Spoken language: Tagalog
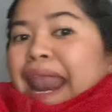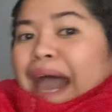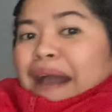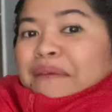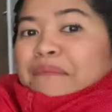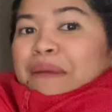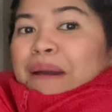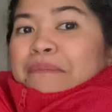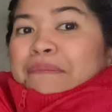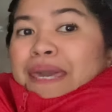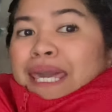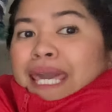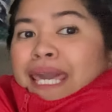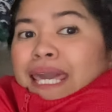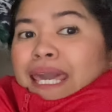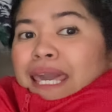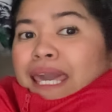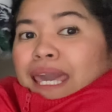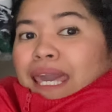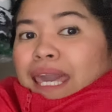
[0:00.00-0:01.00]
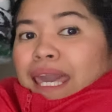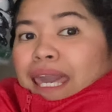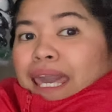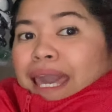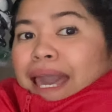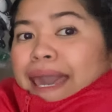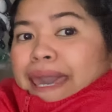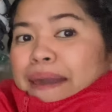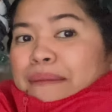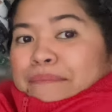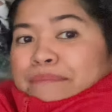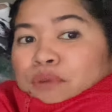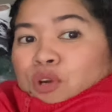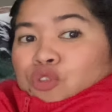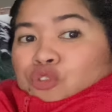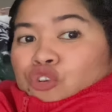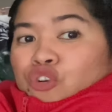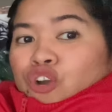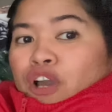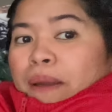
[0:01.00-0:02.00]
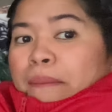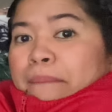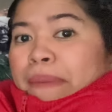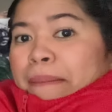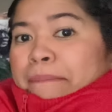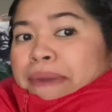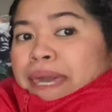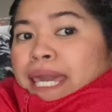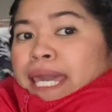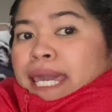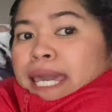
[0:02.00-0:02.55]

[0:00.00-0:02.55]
ang babi. Ayan po tulog ang babi.